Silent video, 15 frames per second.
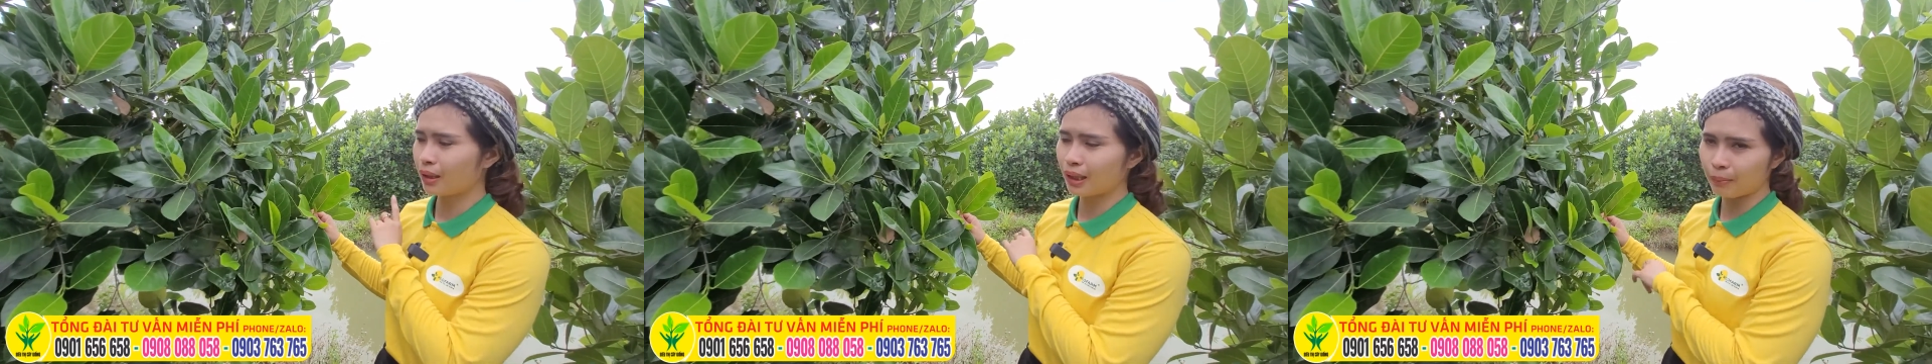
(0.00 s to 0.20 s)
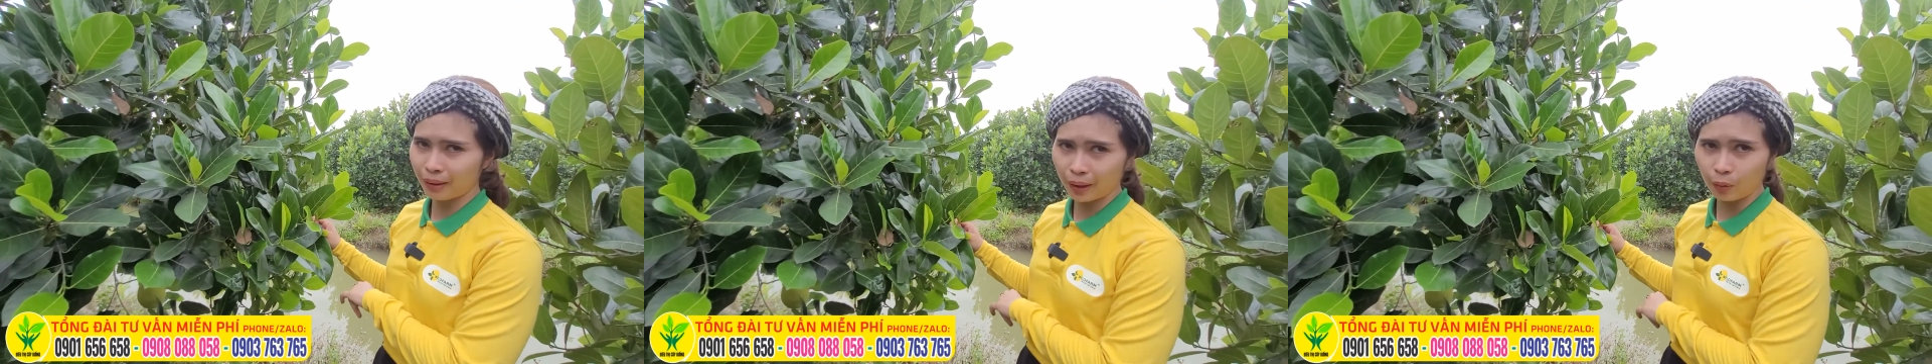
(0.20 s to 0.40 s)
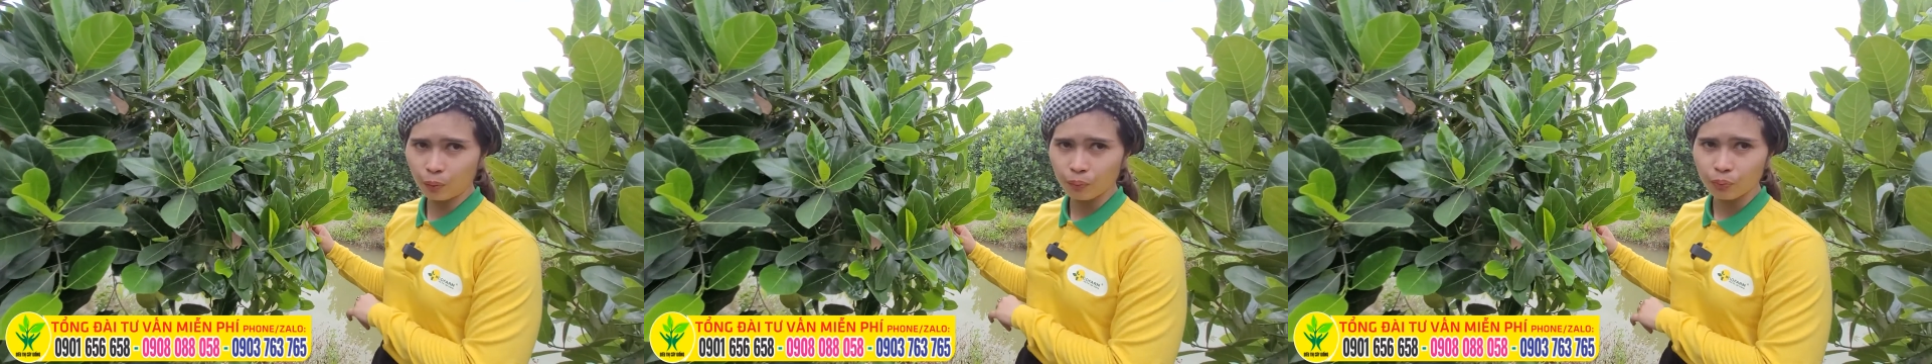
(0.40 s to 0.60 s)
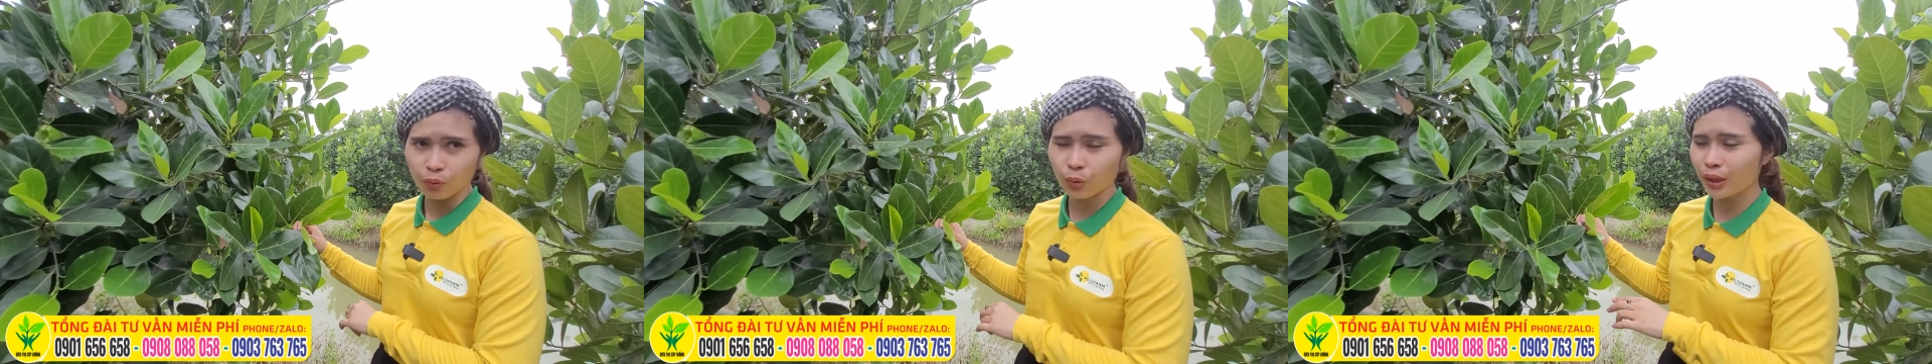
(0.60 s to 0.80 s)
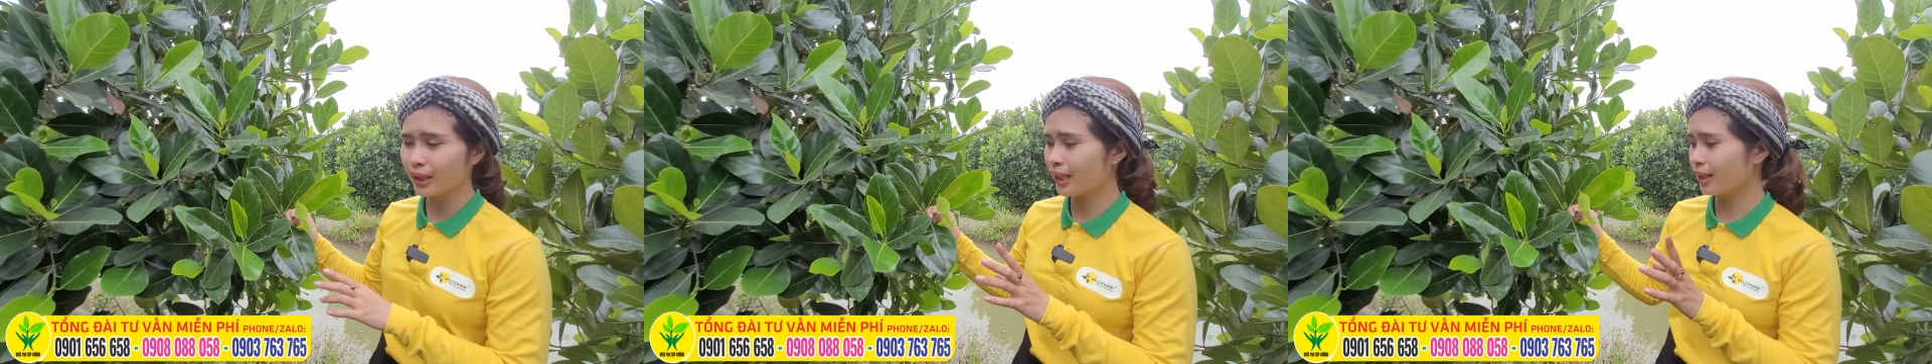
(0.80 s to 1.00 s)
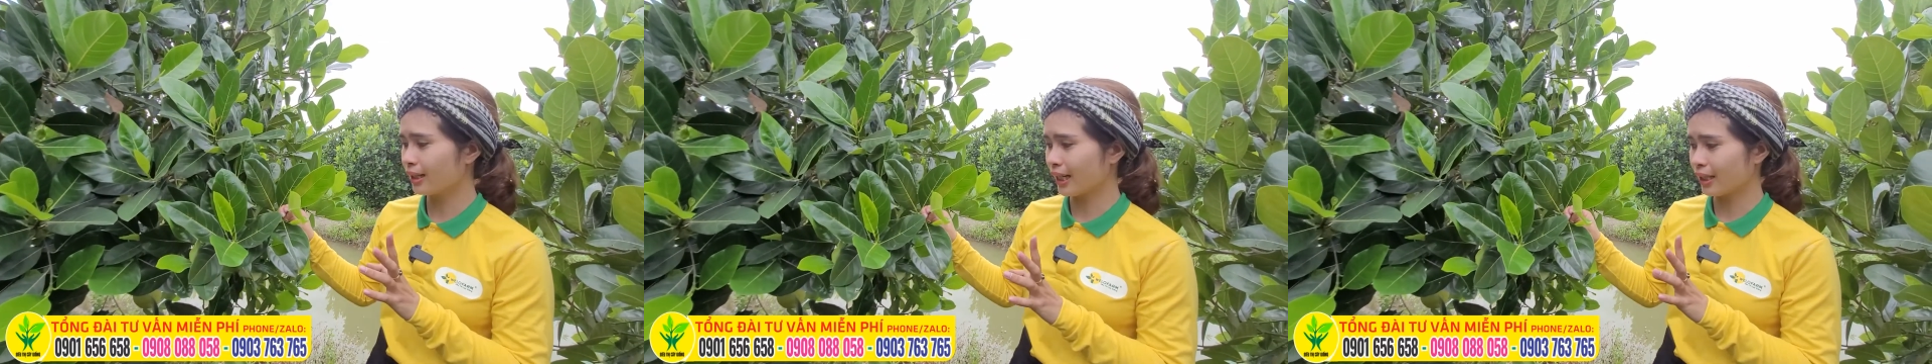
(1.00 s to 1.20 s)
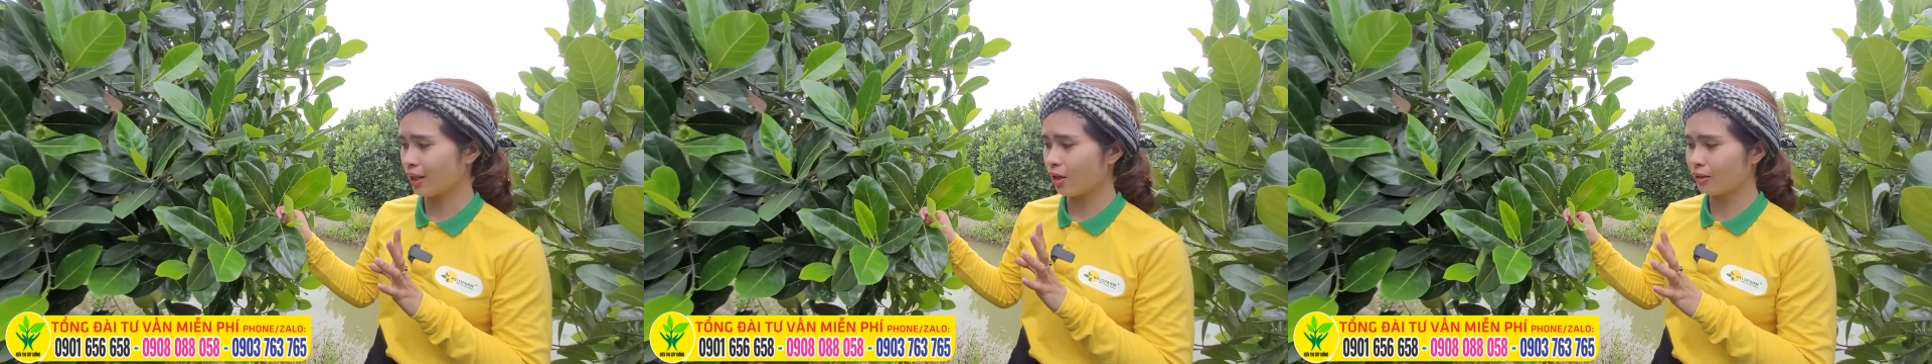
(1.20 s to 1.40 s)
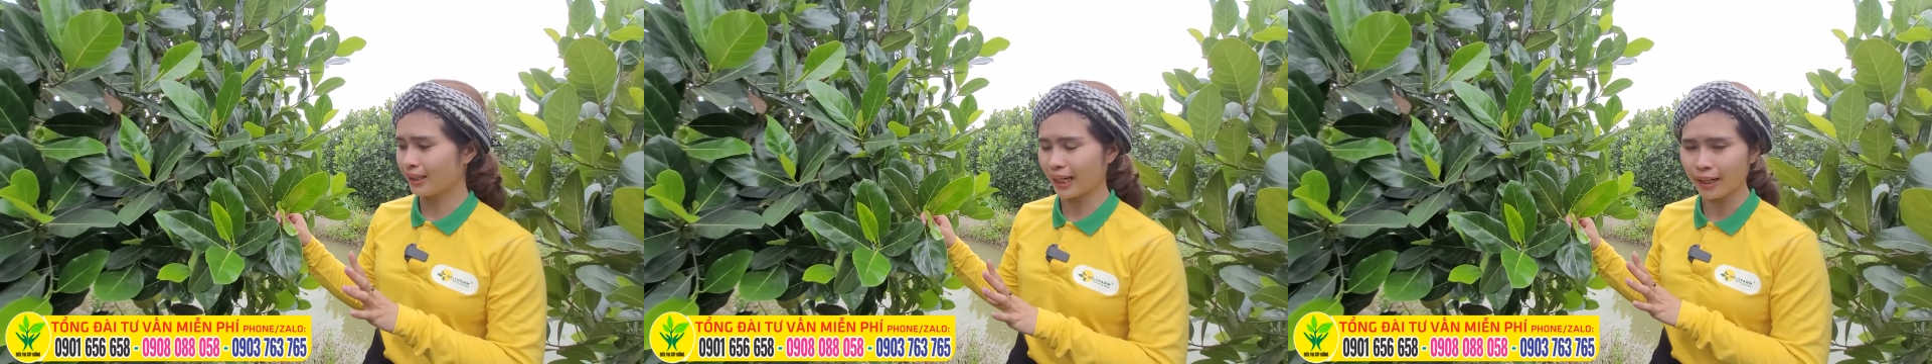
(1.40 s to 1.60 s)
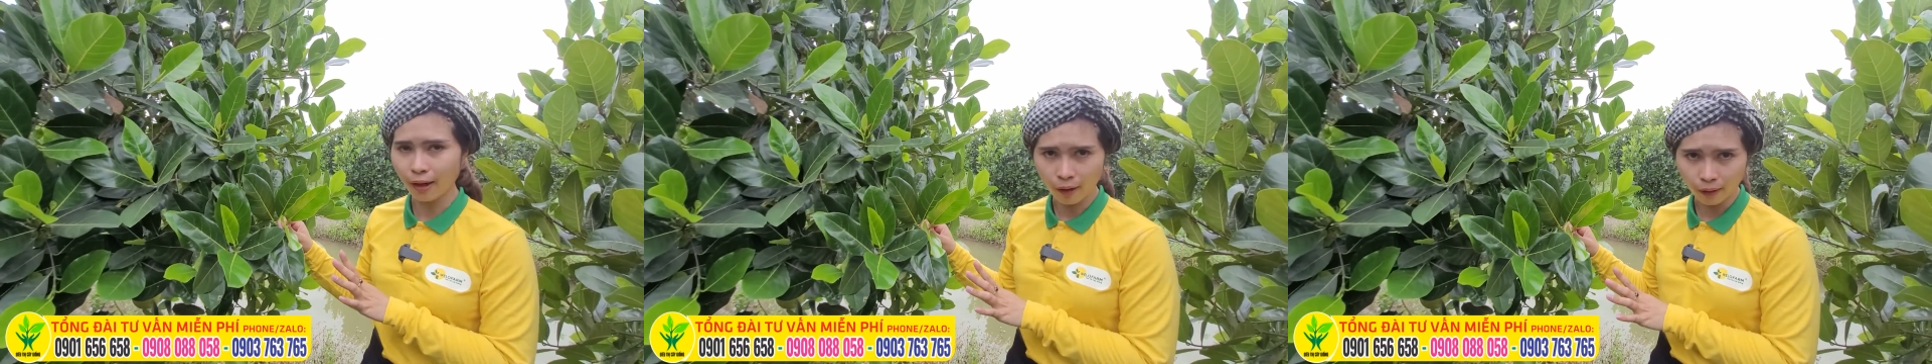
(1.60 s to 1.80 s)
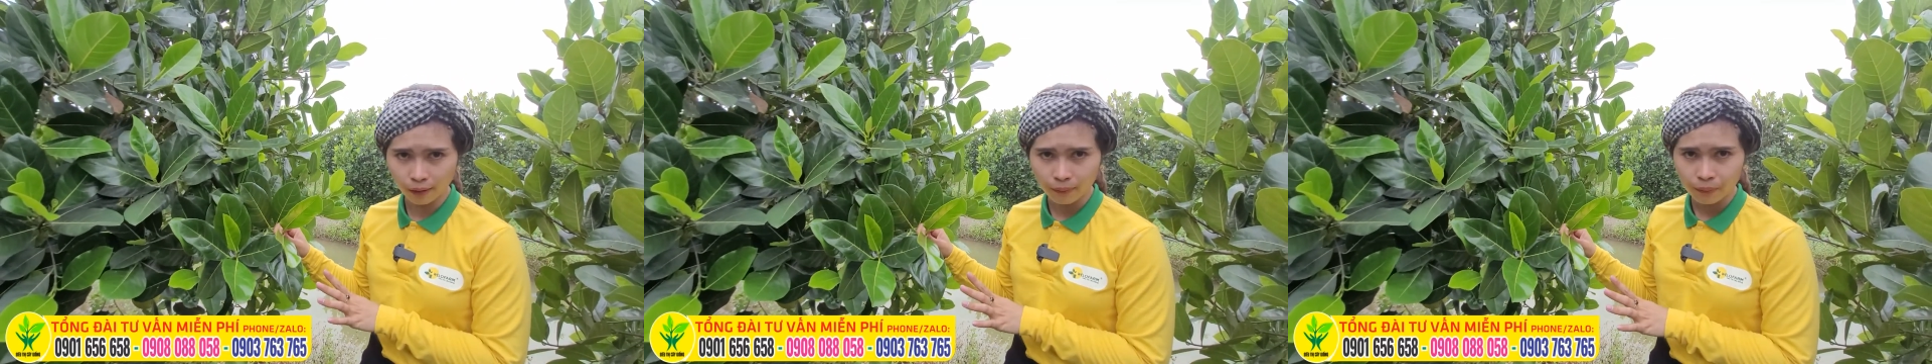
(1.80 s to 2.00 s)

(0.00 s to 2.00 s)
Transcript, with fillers: này méo? Nguyên nhân là do chạy đọt.